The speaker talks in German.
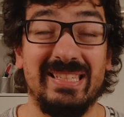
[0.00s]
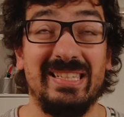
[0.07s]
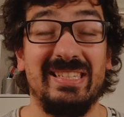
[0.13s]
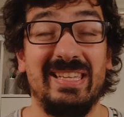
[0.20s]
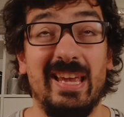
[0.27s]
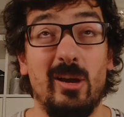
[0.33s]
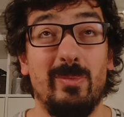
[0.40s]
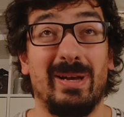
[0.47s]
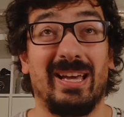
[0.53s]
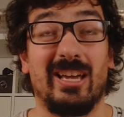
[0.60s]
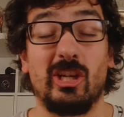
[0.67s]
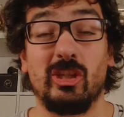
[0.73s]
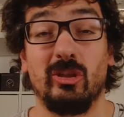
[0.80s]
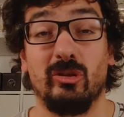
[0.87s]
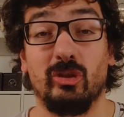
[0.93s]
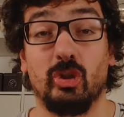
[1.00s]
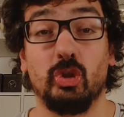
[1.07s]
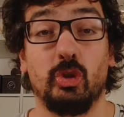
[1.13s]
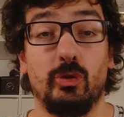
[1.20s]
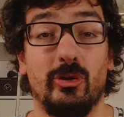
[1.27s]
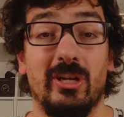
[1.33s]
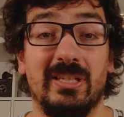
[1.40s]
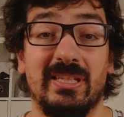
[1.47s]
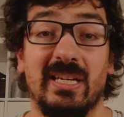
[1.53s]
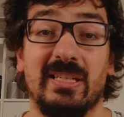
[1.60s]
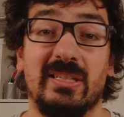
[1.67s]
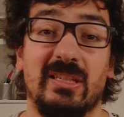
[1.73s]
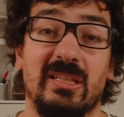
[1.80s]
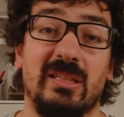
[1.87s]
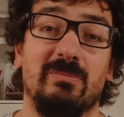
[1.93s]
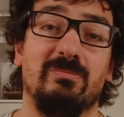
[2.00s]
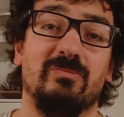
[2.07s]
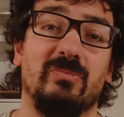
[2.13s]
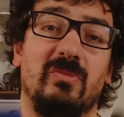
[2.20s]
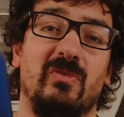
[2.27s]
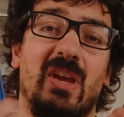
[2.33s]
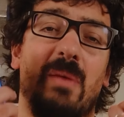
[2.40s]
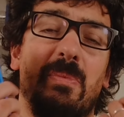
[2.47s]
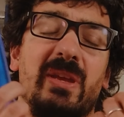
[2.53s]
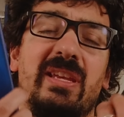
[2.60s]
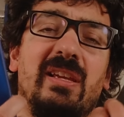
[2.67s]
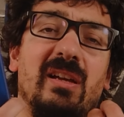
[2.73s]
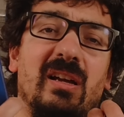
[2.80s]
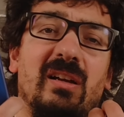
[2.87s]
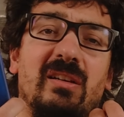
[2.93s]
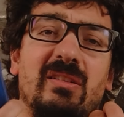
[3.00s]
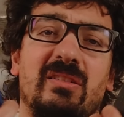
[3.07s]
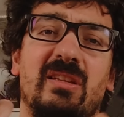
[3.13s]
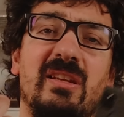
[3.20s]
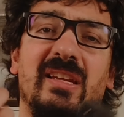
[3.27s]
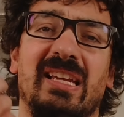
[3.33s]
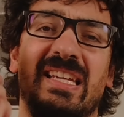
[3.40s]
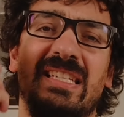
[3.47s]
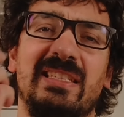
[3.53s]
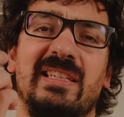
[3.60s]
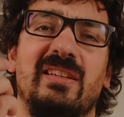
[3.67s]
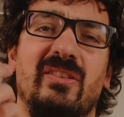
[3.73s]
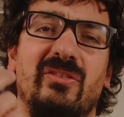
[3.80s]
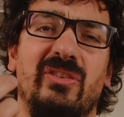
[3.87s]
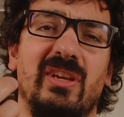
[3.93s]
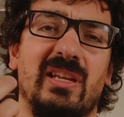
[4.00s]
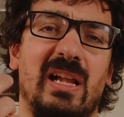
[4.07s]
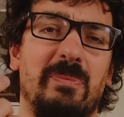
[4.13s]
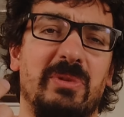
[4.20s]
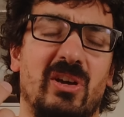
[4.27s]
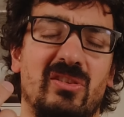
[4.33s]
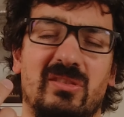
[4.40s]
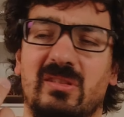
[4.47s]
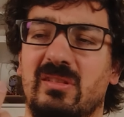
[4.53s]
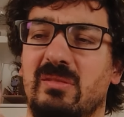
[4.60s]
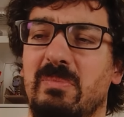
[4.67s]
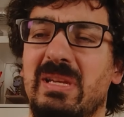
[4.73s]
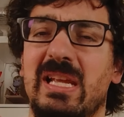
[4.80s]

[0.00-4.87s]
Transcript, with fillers: sehr überrascht und gestört hat, ähm, wir haben ja hier einen riesigen 4.500